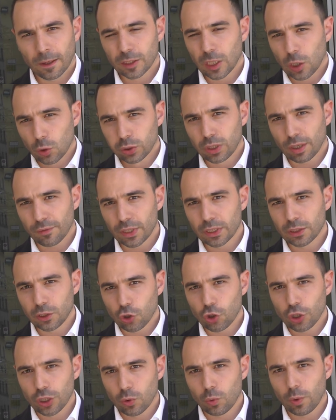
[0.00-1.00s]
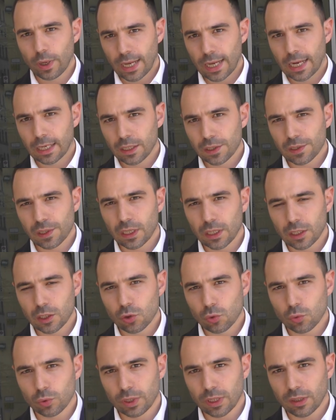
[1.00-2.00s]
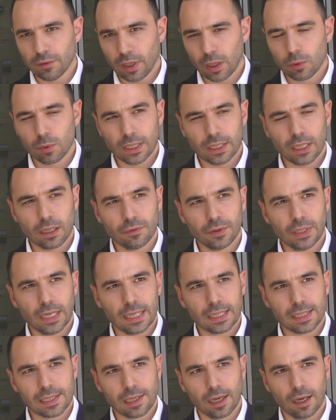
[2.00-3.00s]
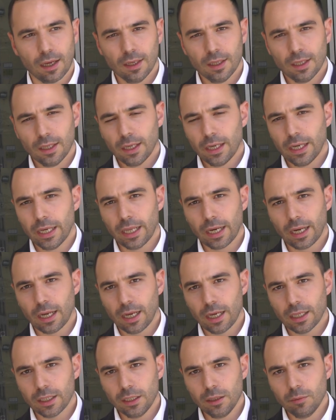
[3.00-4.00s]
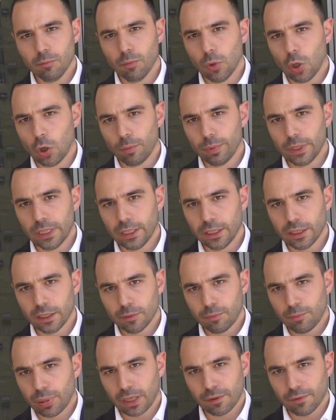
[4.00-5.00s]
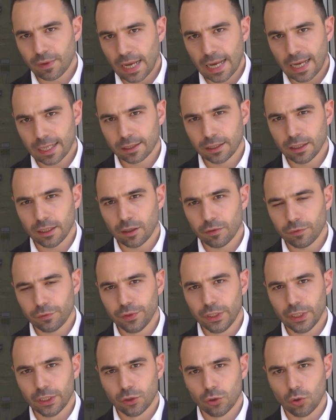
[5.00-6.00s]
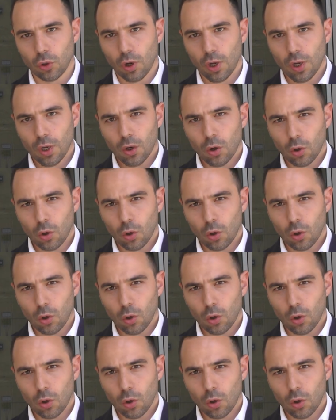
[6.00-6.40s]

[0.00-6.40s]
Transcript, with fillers: da oltre 25 anni se ne discuteva, la Guardia di Finanza era in immobili privati, in affitto,